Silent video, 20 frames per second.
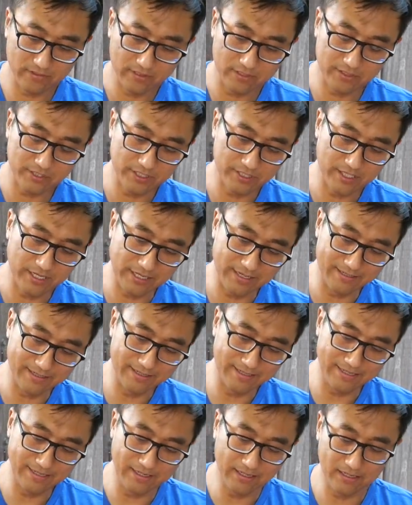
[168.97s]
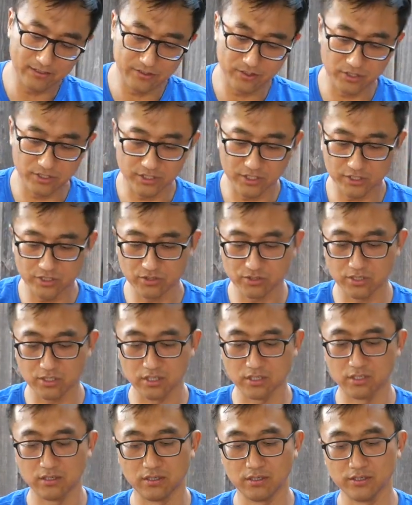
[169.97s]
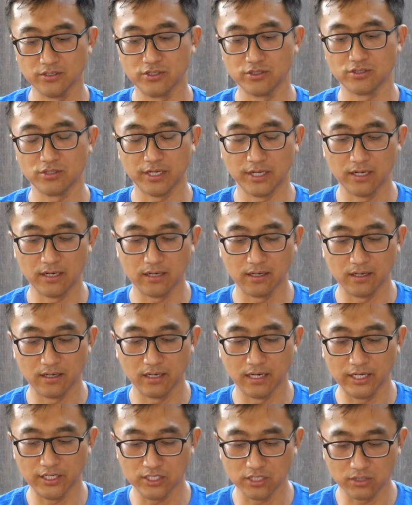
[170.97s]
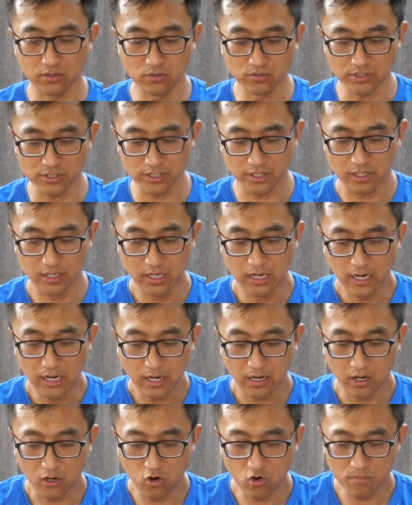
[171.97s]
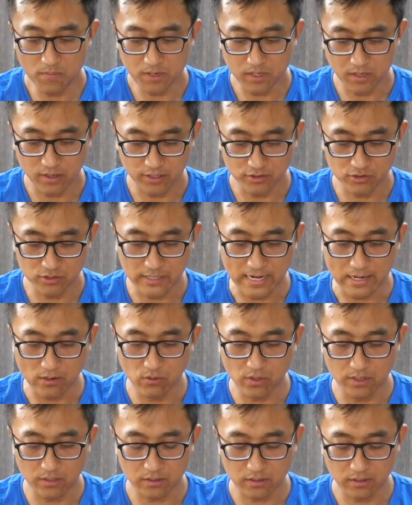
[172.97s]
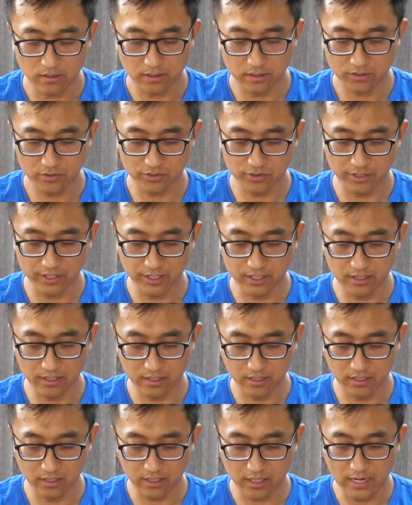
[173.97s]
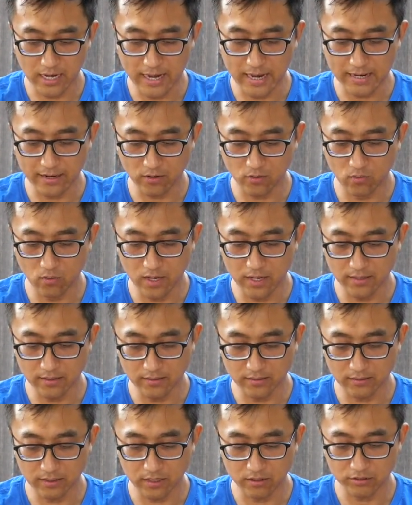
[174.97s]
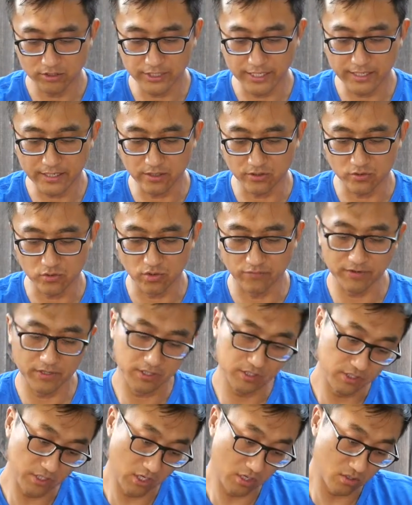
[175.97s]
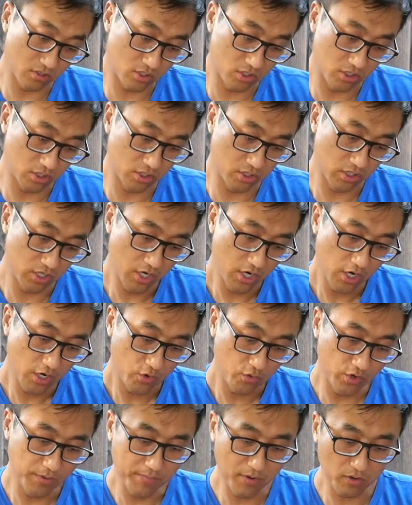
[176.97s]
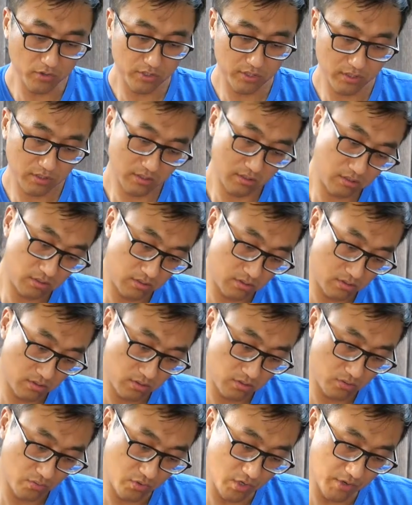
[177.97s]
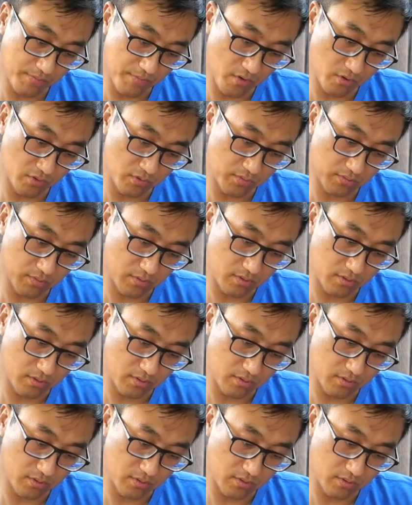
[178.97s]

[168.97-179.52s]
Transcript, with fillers: 就是那个，就是这就是就是那个镭射的东西。然后后面呢就是开关，就是一个开关。然后这个所谓的叫是 remote，remote，remote